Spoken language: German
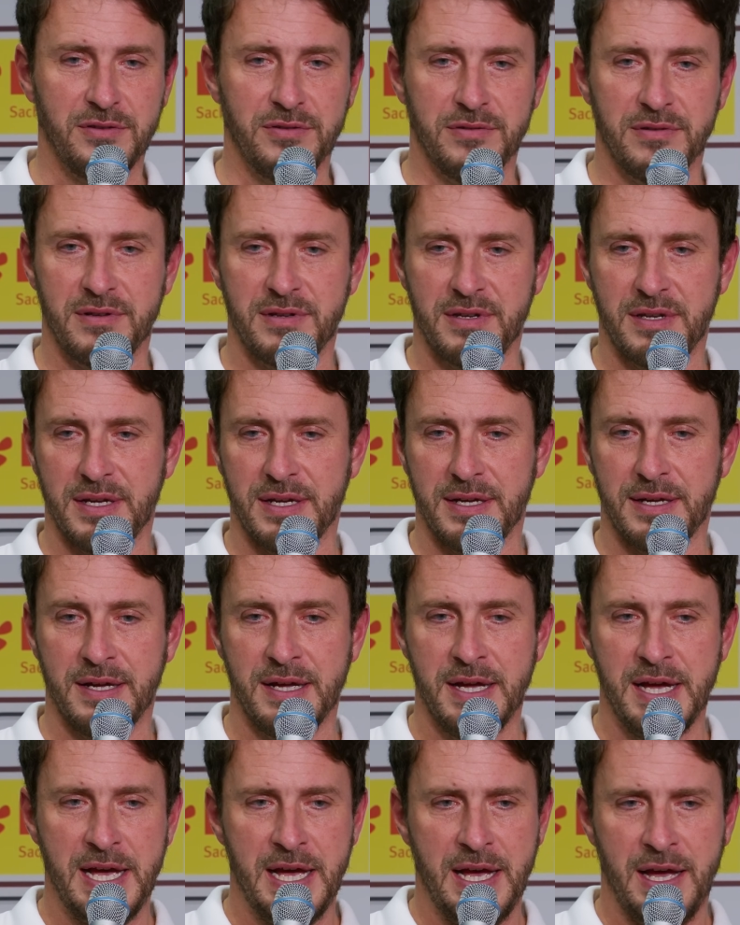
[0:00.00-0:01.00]
Und äh,
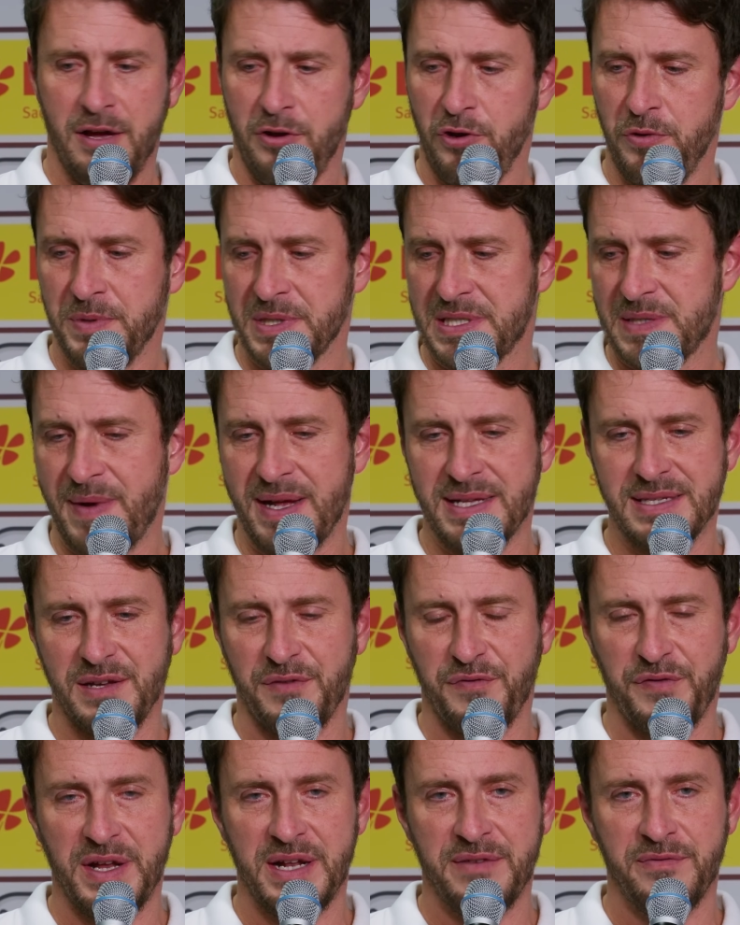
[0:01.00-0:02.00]
über
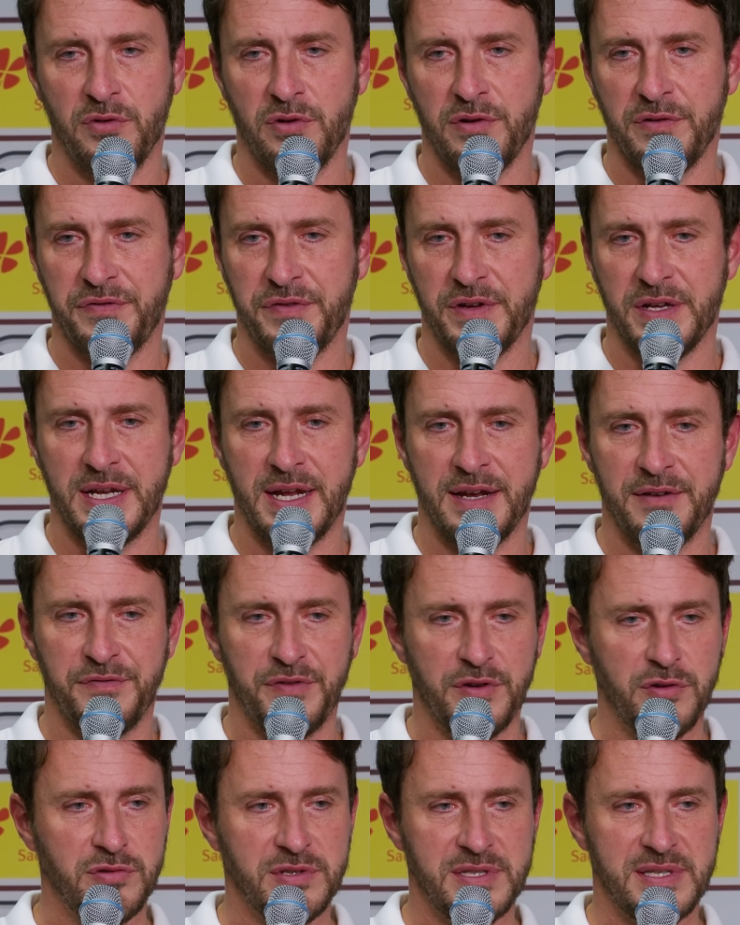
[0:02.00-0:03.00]
20 Fehlwürfe dann
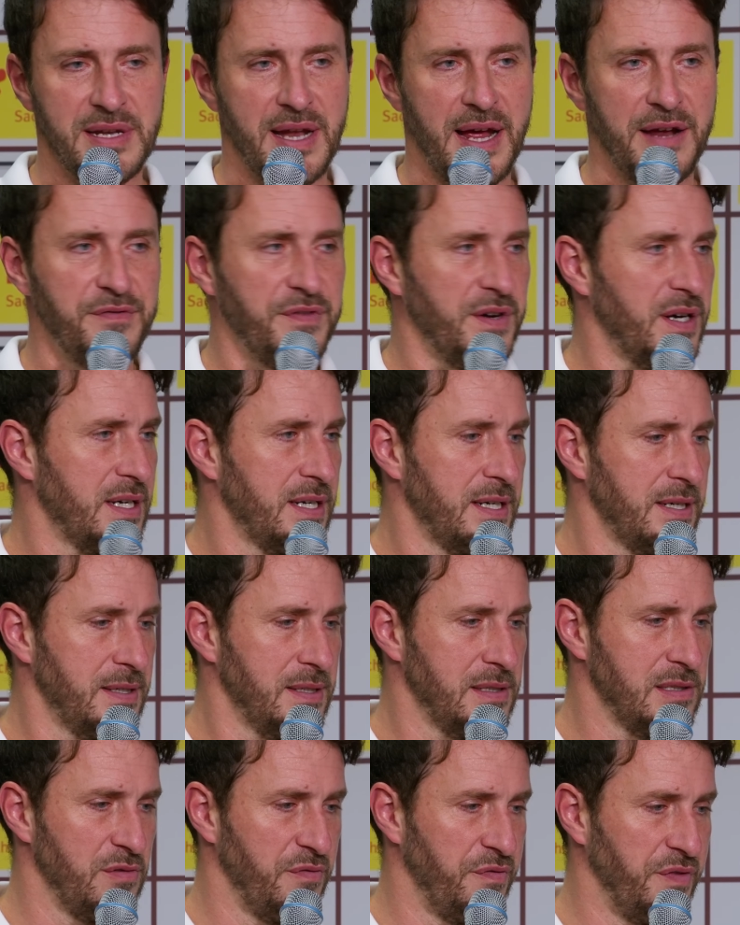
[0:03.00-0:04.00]
von uns sind einfach
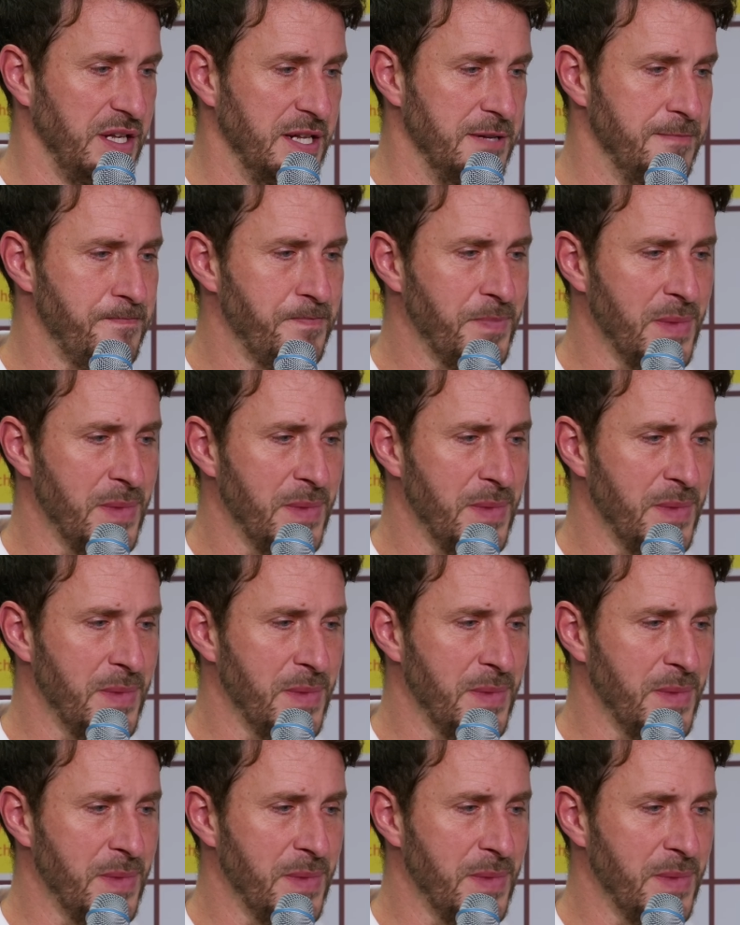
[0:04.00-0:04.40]
zu viel.